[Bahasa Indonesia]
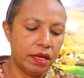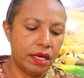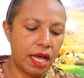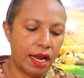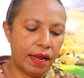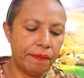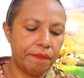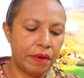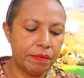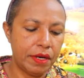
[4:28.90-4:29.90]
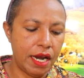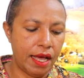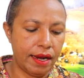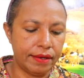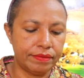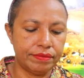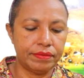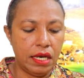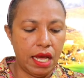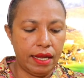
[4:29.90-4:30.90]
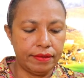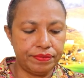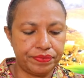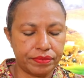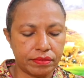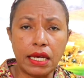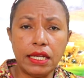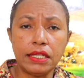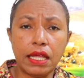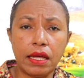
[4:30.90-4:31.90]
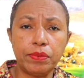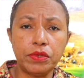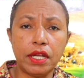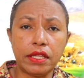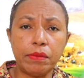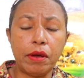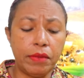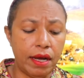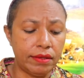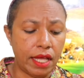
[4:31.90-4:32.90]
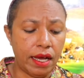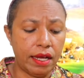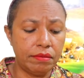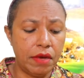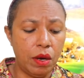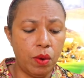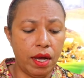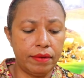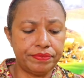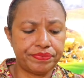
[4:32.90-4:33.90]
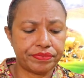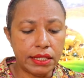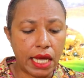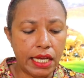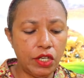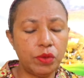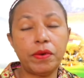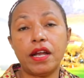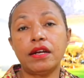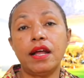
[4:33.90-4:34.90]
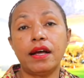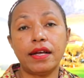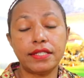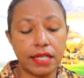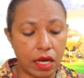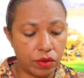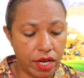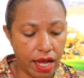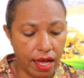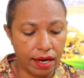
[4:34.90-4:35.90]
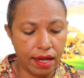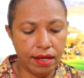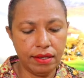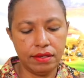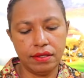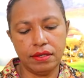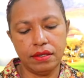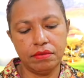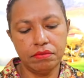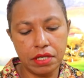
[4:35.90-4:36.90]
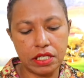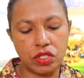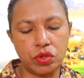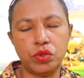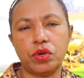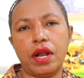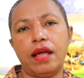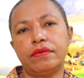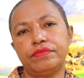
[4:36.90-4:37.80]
dalam pembenaran dan tadi kita punya tema mengatakan bahwa kita hidup karena kasih karunia Allah bersyukurlah